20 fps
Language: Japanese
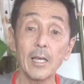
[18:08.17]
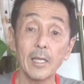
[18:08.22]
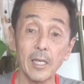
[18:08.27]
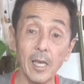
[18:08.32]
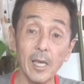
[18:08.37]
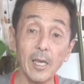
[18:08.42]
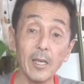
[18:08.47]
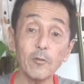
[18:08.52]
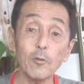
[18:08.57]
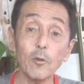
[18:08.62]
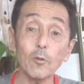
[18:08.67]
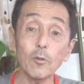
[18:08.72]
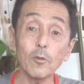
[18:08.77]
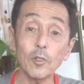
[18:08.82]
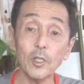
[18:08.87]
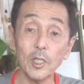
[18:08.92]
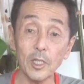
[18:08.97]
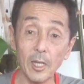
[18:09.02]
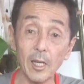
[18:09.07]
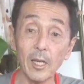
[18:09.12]
継続
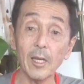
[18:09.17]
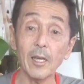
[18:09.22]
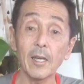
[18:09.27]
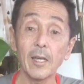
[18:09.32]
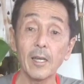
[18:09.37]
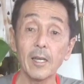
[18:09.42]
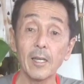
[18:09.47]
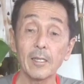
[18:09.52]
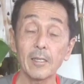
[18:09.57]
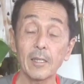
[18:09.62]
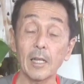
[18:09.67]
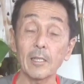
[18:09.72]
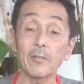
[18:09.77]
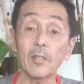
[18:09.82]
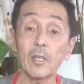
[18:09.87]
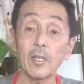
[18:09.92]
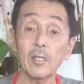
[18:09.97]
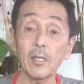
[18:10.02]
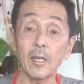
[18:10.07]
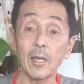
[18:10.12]
して
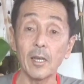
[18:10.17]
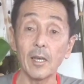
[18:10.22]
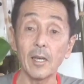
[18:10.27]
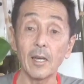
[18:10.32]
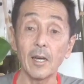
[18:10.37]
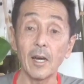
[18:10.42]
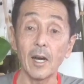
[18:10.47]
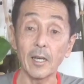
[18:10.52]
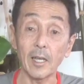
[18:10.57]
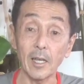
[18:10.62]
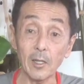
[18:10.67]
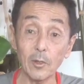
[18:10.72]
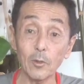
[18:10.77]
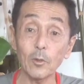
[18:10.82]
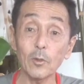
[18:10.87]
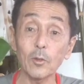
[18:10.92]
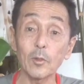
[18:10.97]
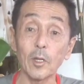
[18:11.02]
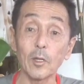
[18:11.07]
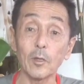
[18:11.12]
助けてあげ
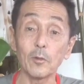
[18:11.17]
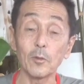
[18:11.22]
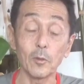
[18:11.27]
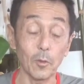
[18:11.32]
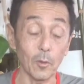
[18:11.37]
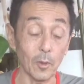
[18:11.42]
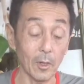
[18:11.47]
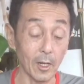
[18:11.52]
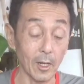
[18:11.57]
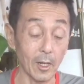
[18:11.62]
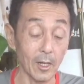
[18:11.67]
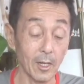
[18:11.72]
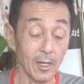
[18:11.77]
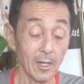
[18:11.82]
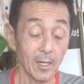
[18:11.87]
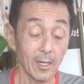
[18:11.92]
るっていうのが